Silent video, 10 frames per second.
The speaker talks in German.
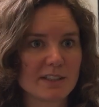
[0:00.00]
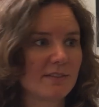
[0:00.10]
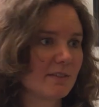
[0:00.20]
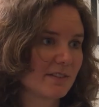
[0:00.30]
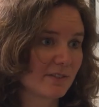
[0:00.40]
die
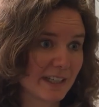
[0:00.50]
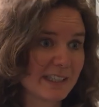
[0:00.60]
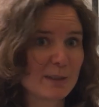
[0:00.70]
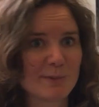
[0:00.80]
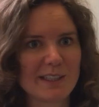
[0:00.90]
wir
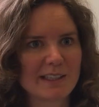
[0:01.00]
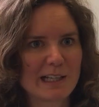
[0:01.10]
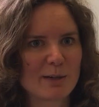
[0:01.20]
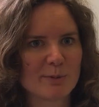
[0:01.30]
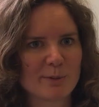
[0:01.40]
vielleicht im
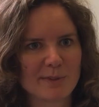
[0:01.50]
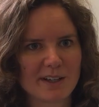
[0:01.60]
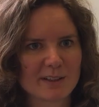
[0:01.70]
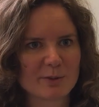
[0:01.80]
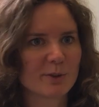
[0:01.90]
EEG-Labor
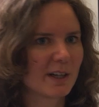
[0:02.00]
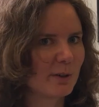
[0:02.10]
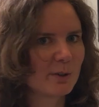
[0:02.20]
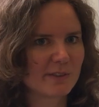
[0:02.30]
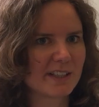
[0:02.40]
machen oder
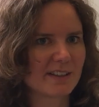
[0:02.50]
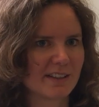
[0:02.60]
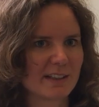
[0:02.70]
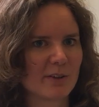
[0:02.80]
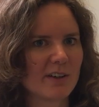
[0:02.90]
auch
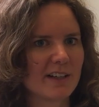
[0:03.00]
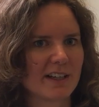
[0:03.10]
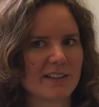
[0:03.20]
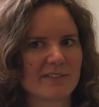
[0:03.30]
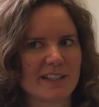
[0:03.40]
weiterhin
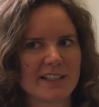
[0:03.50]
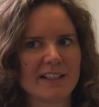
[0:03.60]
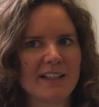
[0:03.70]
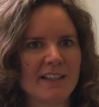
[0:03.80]
online, weil